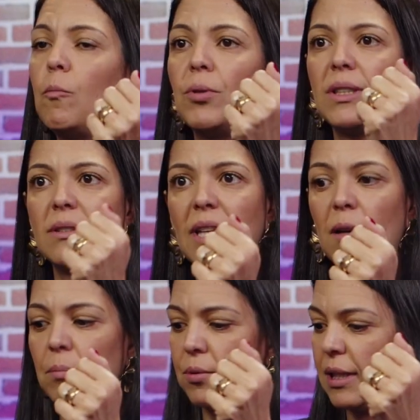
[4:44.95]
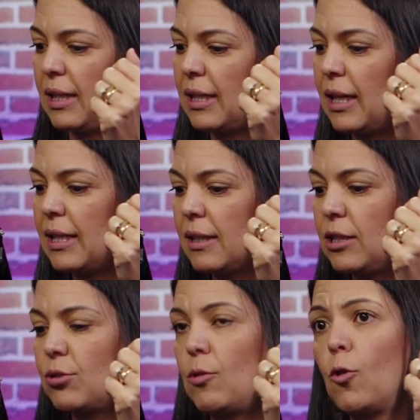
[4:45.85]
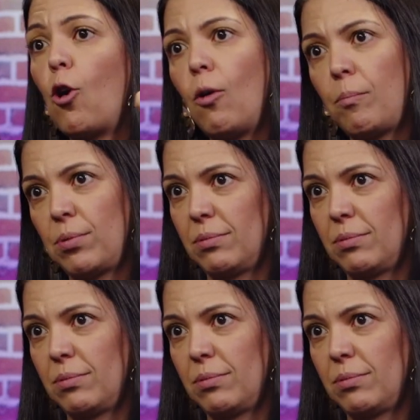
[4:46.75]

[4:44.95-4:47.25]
Por exemplo, isso é um copo.